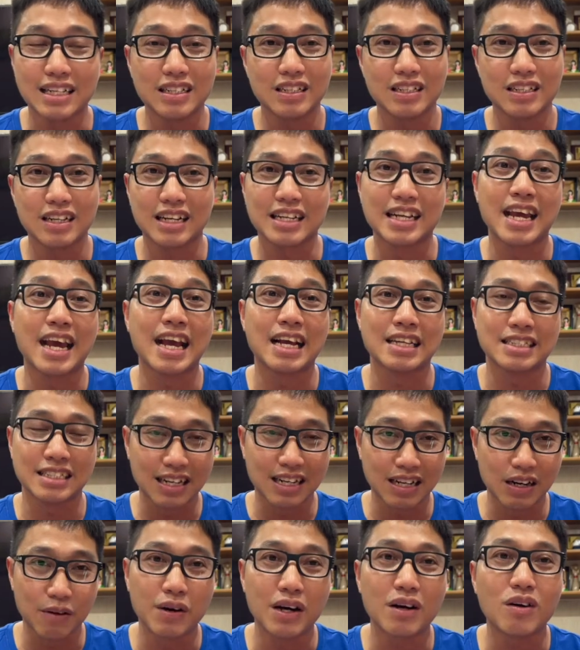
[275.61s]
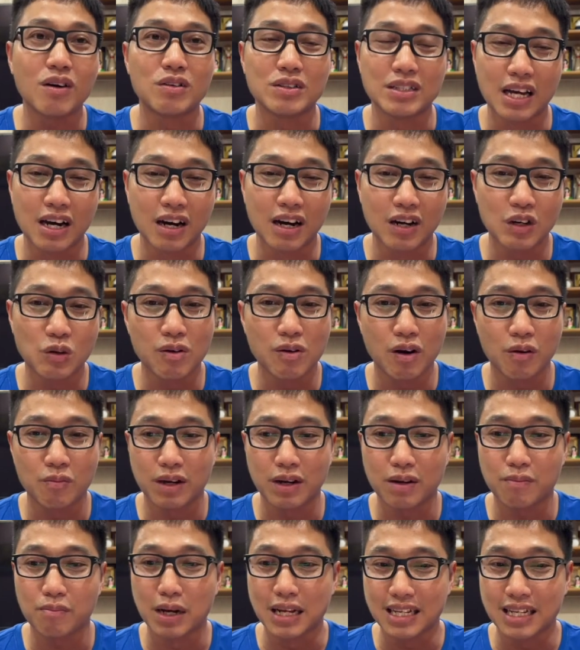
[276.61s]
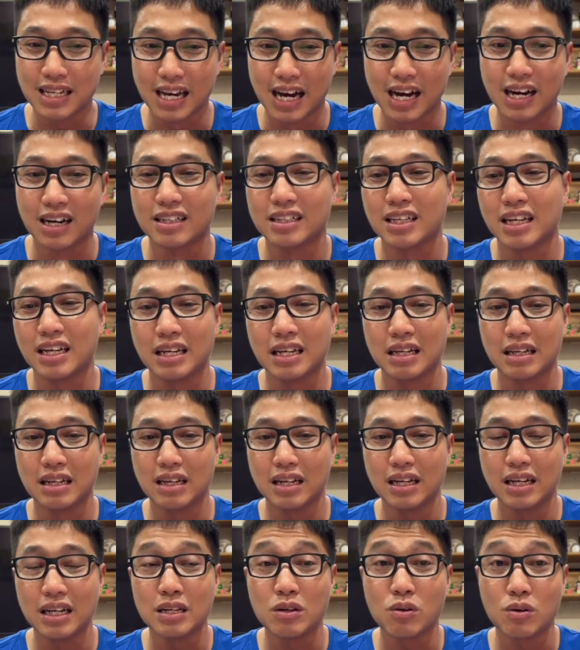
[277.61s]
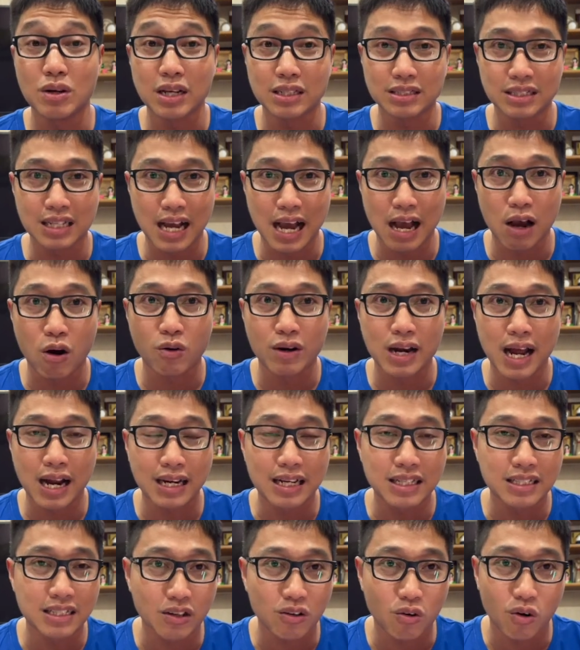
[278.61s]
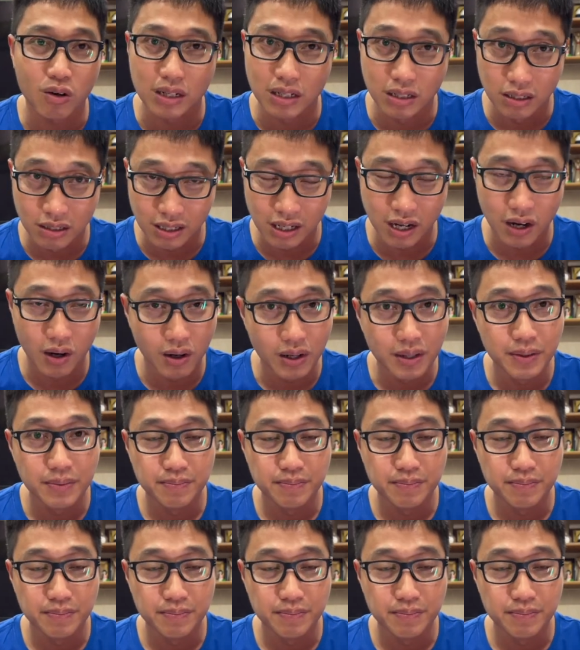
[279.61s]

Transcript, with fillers: Cả nhà chắc là vẫn còn nhớ đúng không ạ? Bây giờ thì Indonesia họ đang đi trên con đường đó.